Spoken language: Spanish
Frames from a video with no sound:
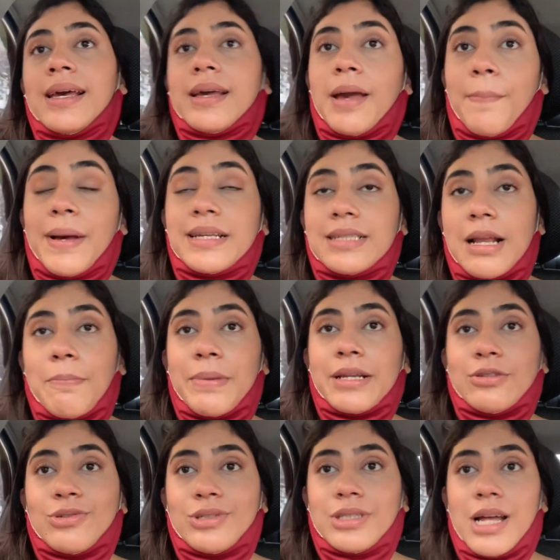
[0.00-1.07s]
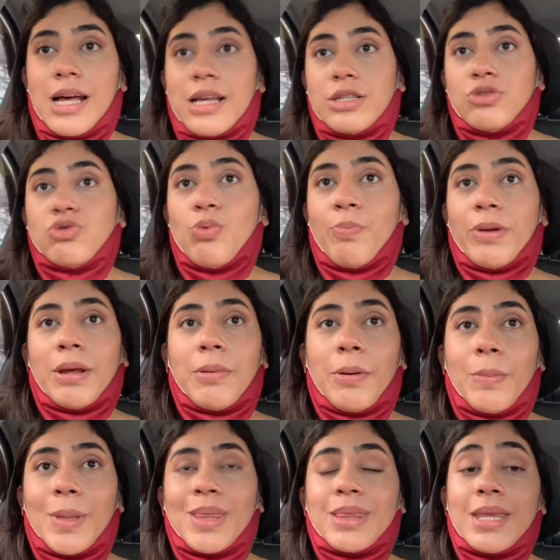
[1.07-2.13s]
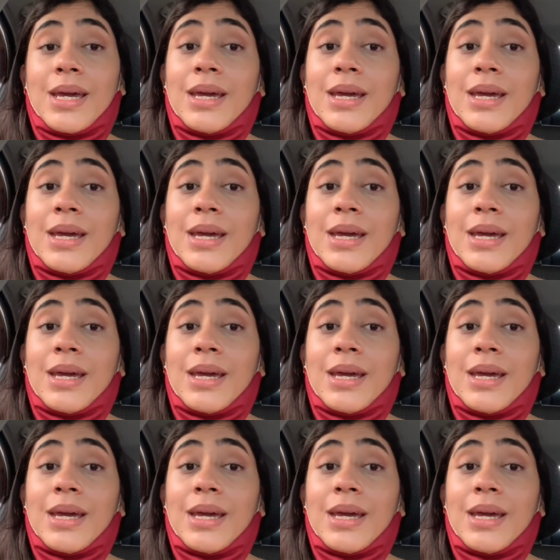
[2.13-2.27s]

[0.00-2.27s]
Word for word: ¿Qué pasa? El precio está supremamente